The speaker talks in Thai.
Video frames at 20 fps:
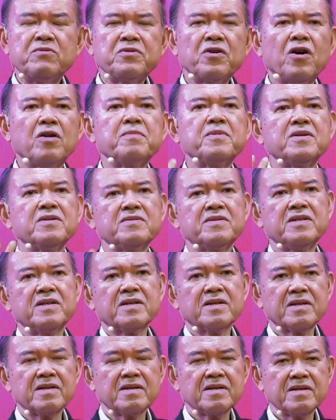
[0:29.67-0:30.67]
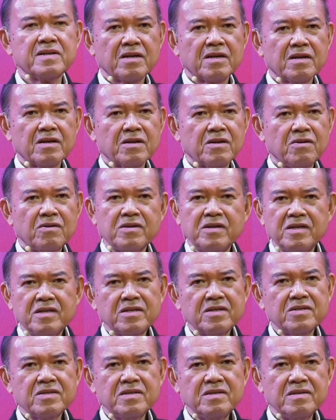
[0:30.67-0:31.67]
new normal เนี่ยก็คือ
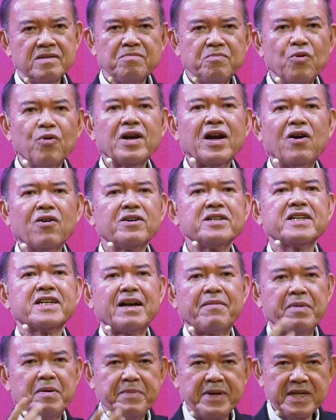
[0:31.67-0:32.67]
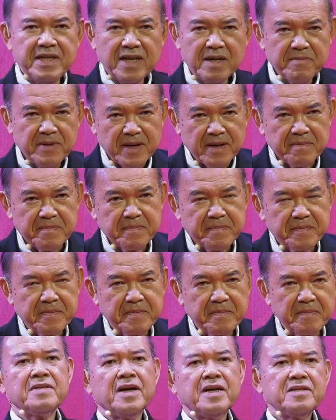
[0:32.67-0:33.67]
พวกเราก็จะกลับไปเหมือนเดิมนะครับ
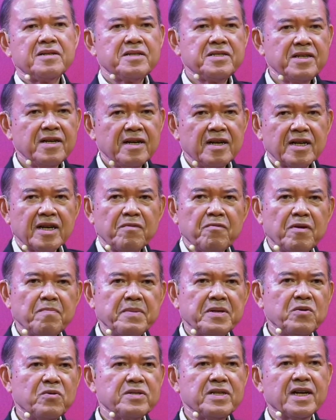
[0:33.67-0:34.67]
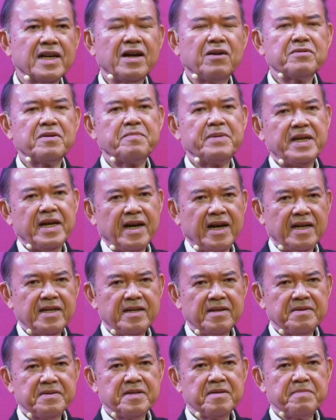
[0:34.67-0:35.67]
ท่านจะเชื่อเหรอครับว่ามนุษย์อย่างเราธรรมดา
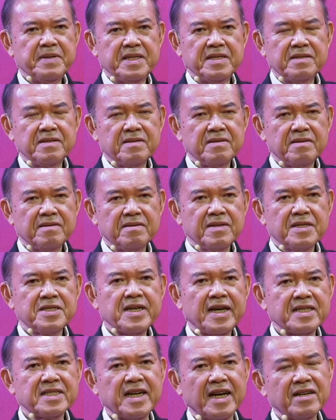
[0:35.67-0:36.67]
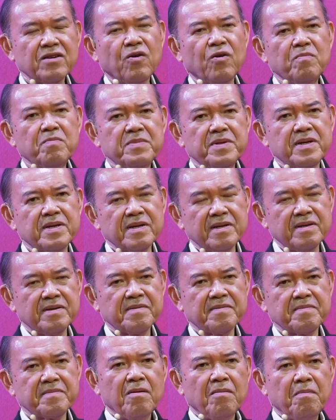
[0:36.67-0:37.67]
เนี่ยซึ่งเป็นสัตว์สังคมเนี่ย
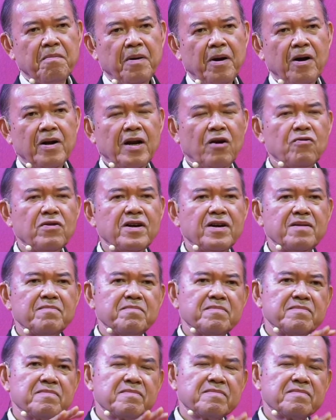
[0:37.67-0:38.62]
พอเราเริ่ม